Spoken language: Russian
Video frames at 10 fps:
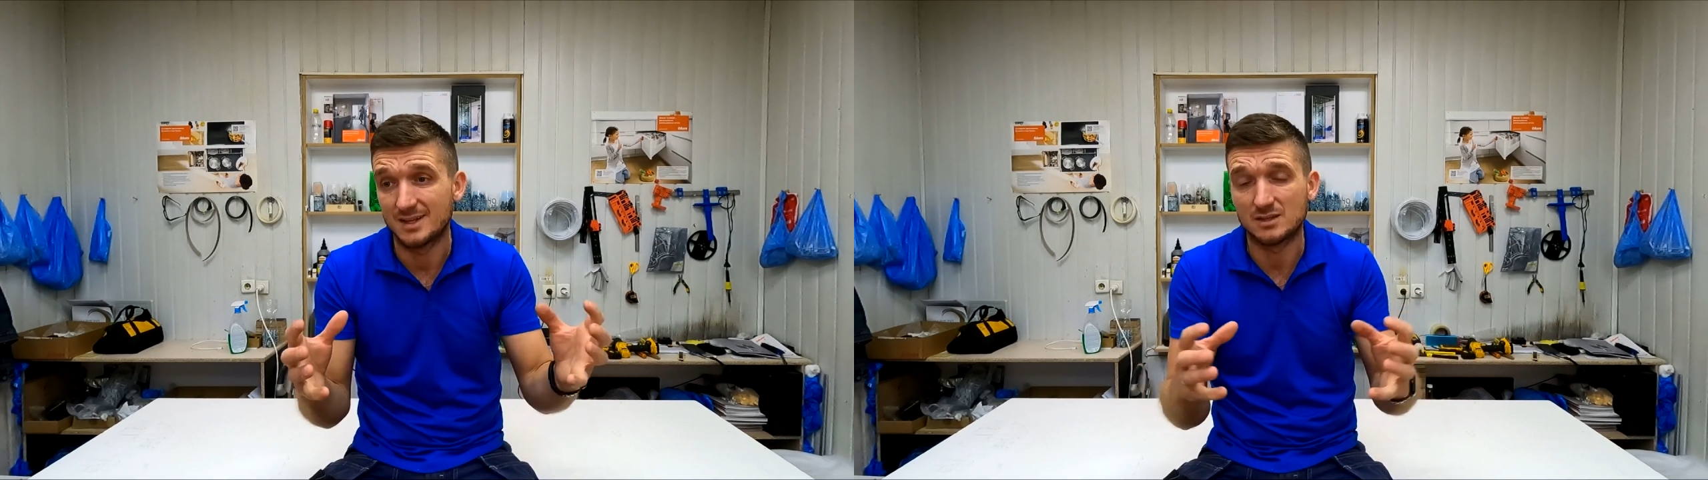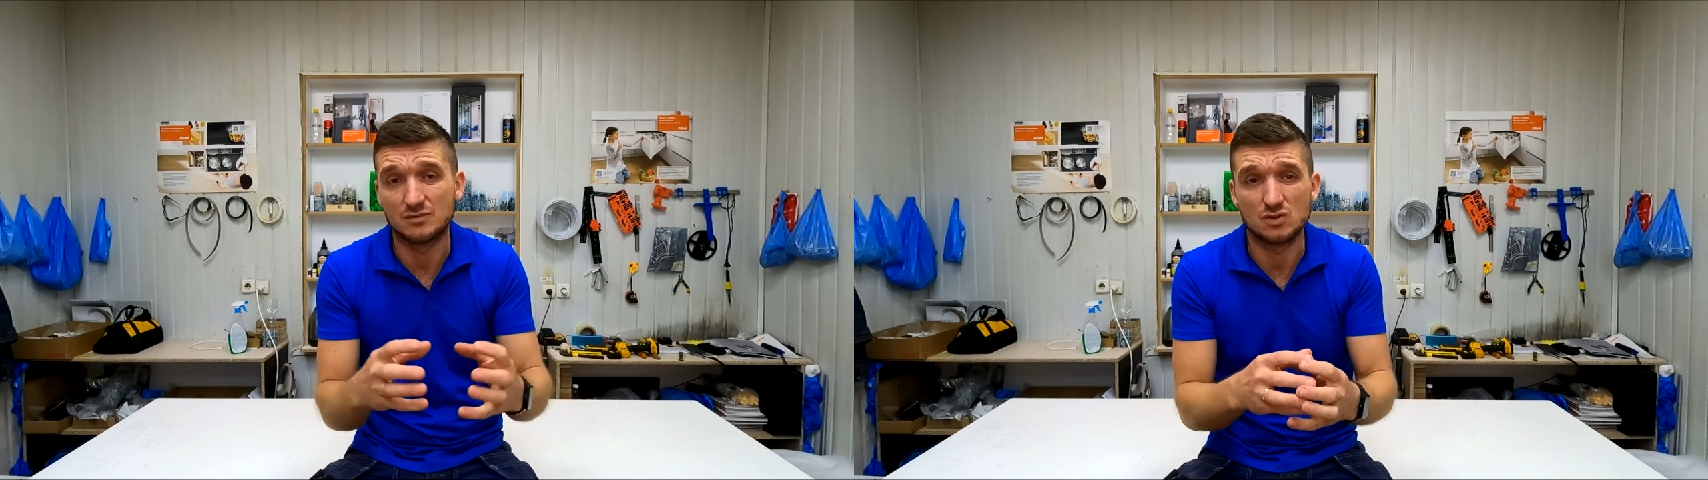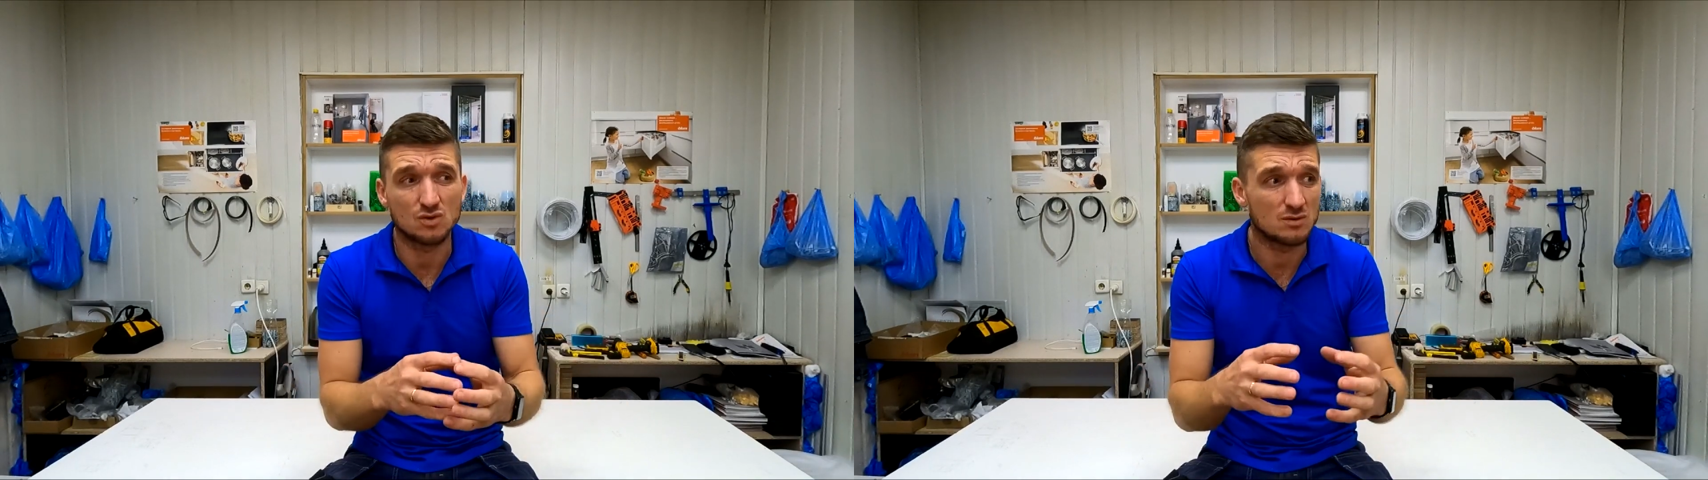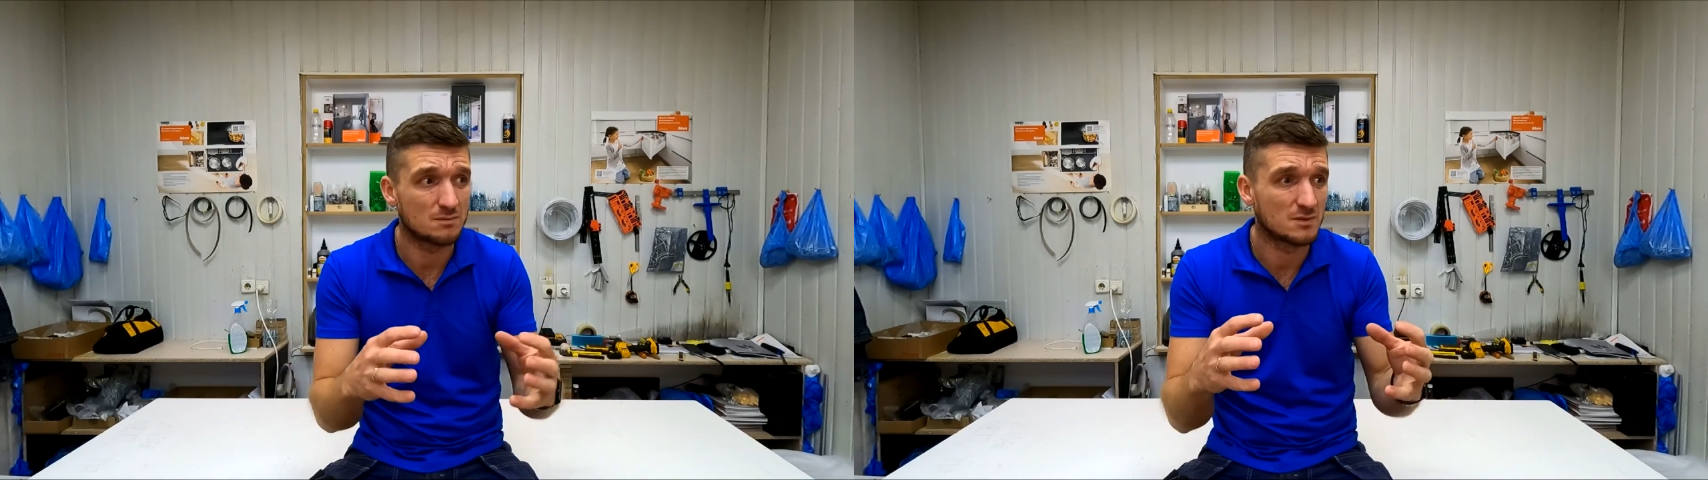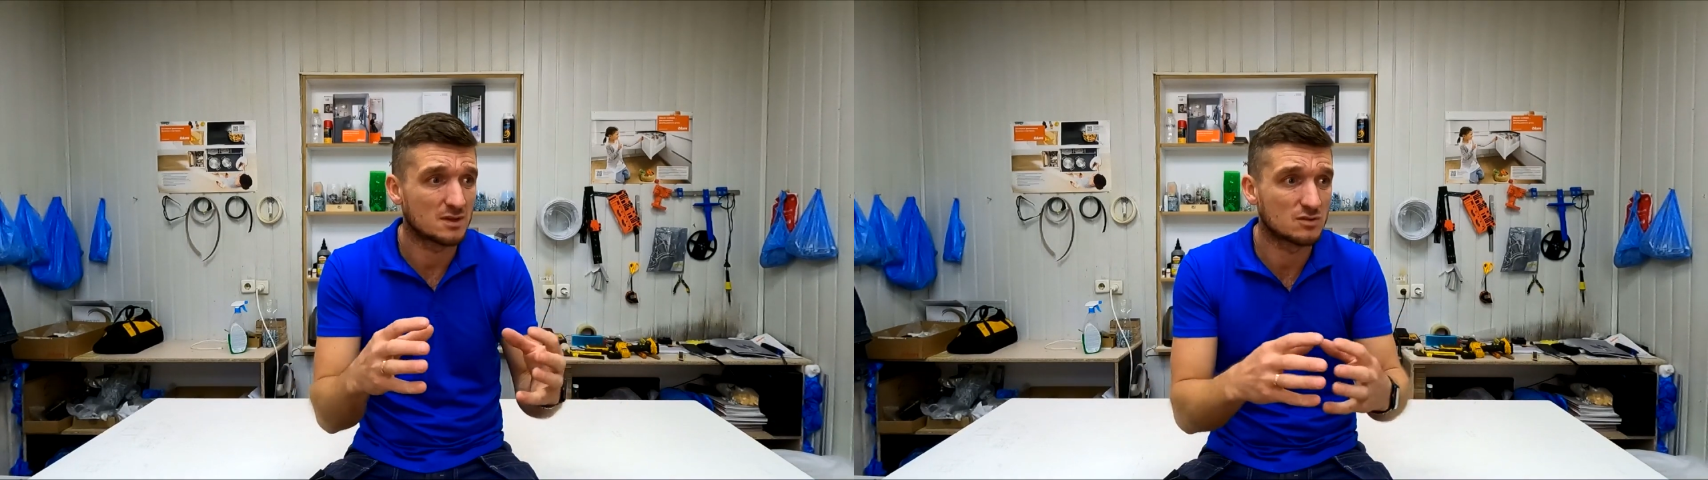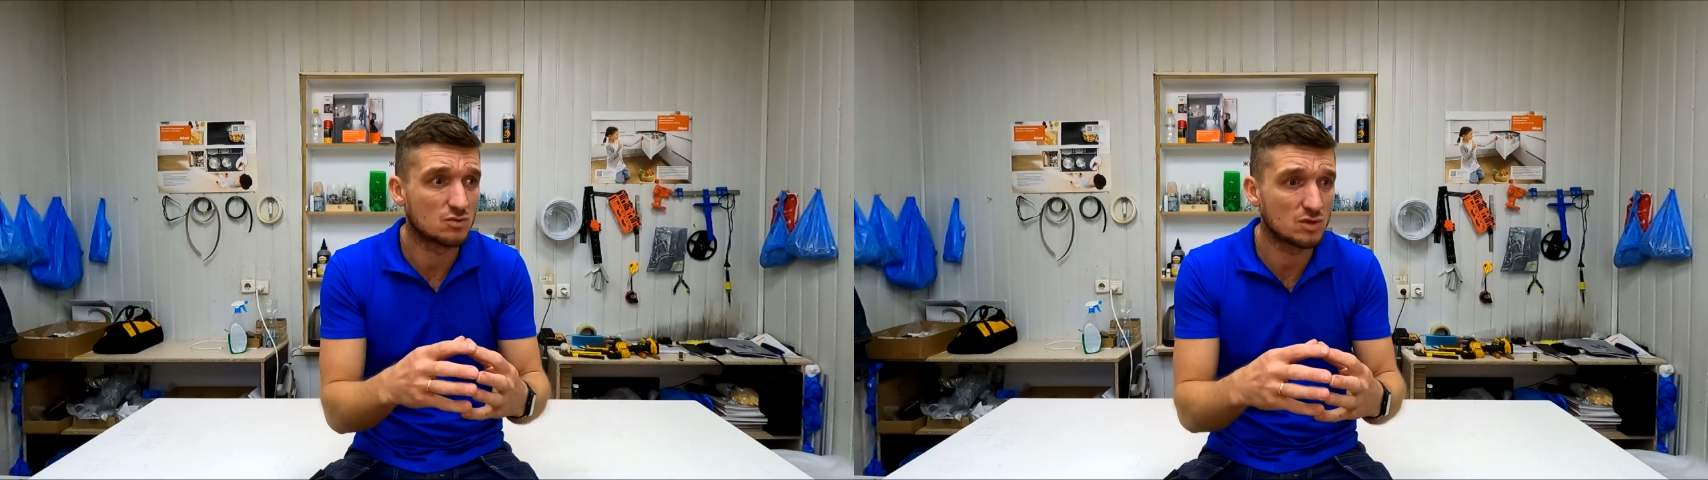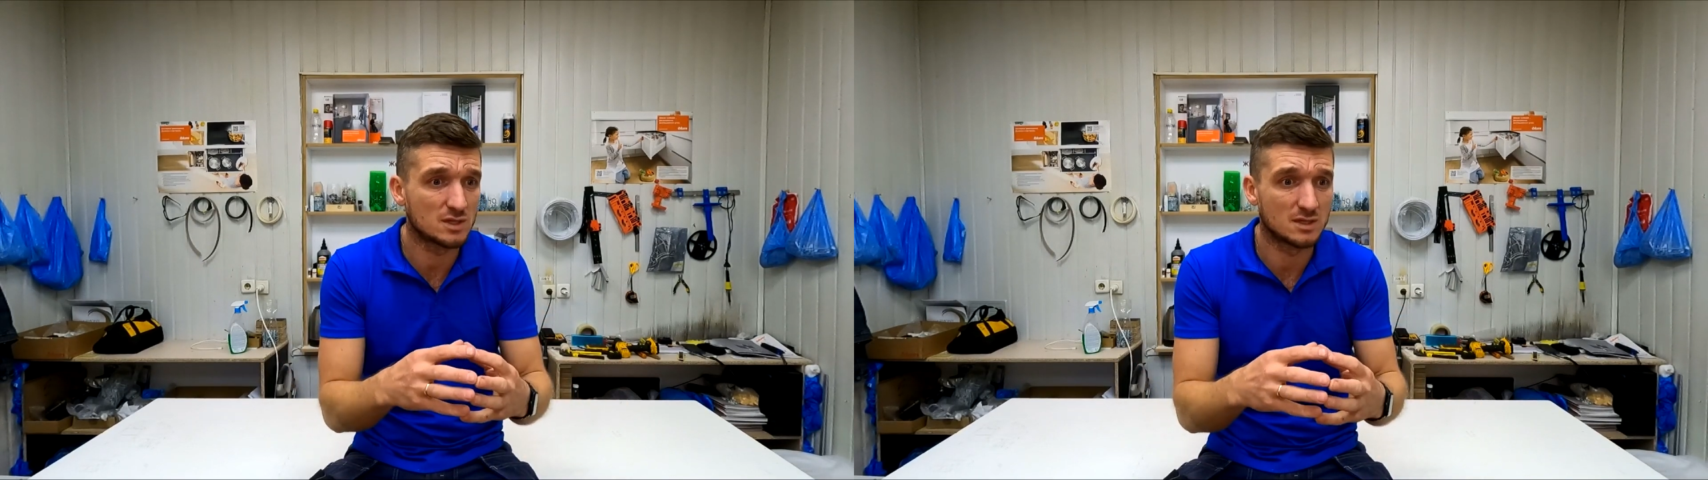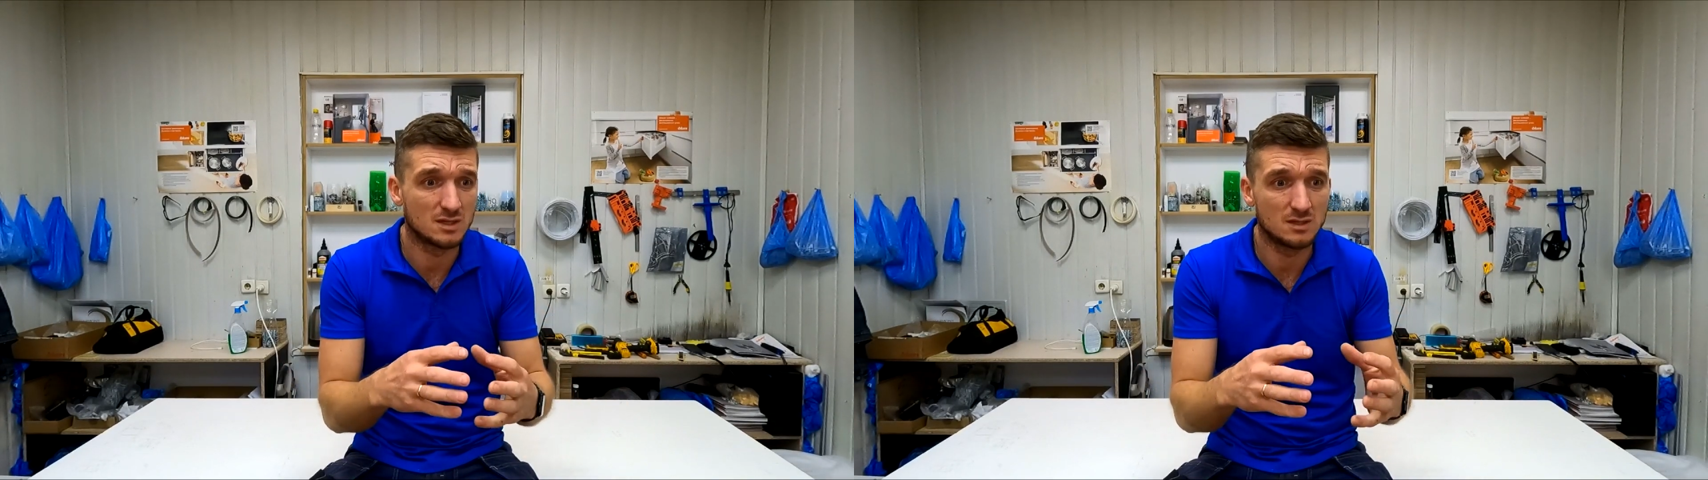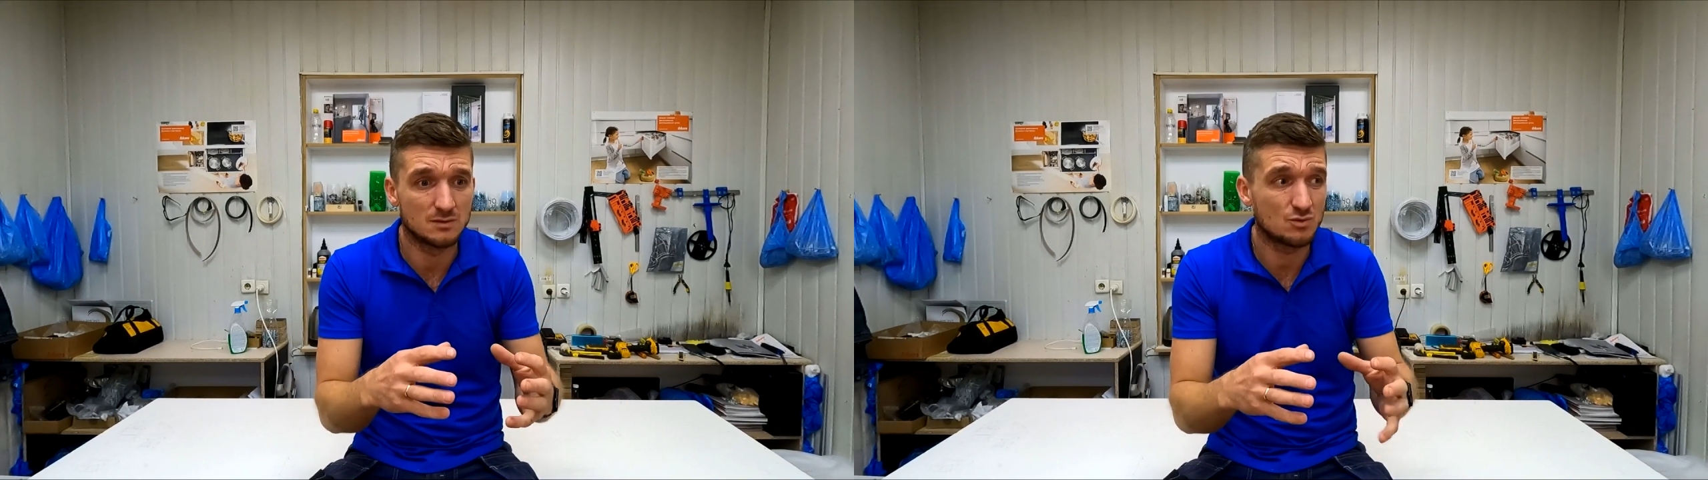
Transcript: это все расходы, и,